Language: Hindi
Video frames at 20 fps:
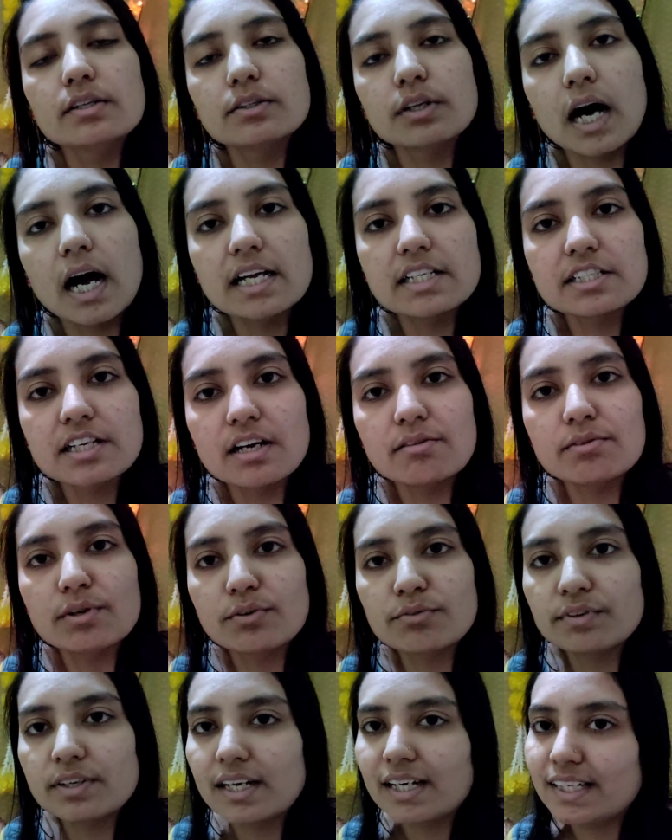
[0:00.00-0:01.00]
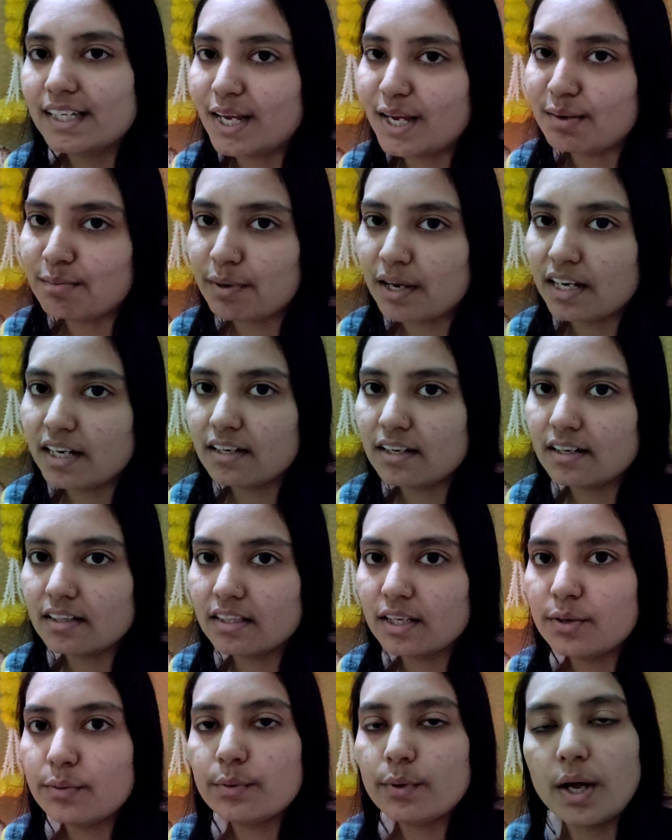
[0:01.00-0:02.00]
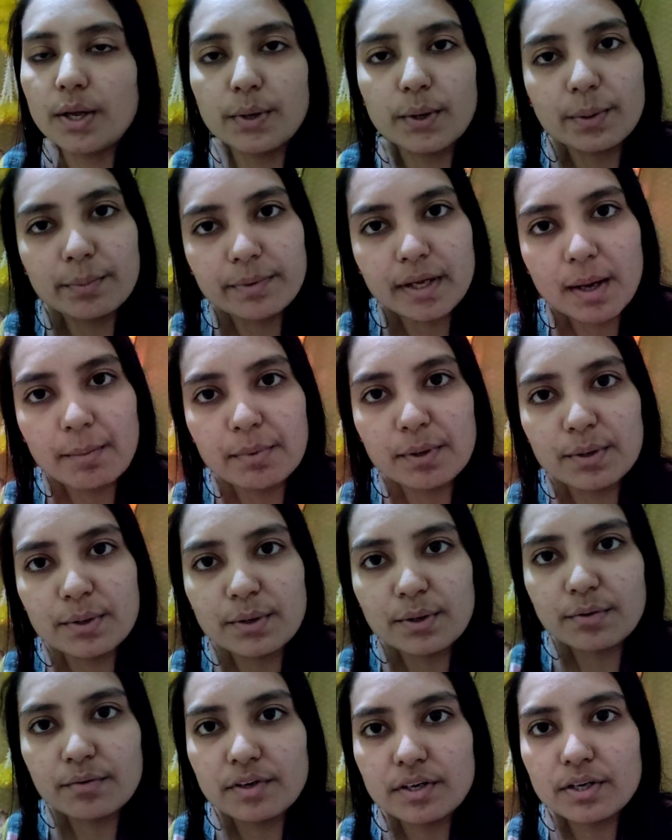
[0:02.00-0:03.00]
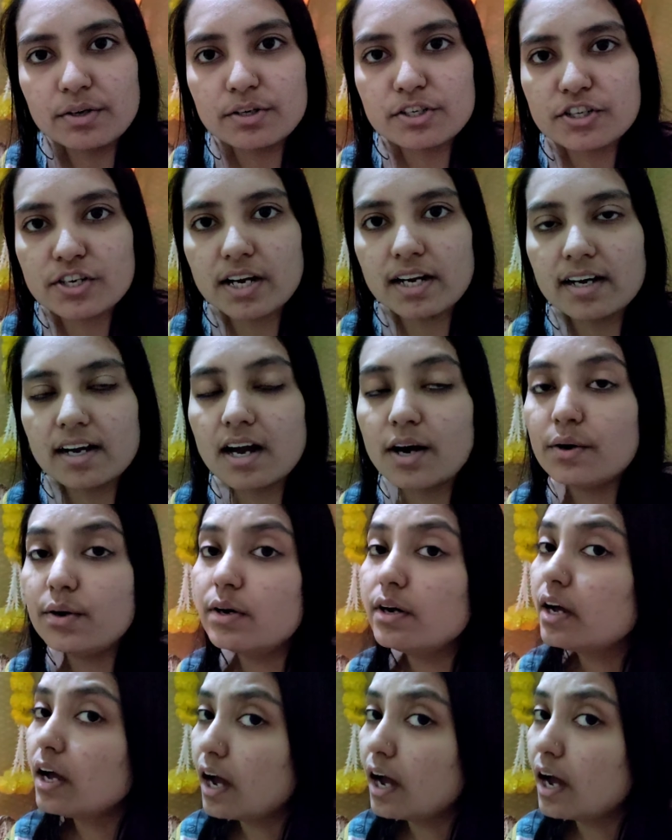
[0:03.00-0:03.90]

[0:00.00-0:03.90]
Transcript: तो आज का ब्लॉग फिलहाल यहीं पे एंड करती हूँ आई होप कि आप लोगों को वीडियो अच्छा लगा हो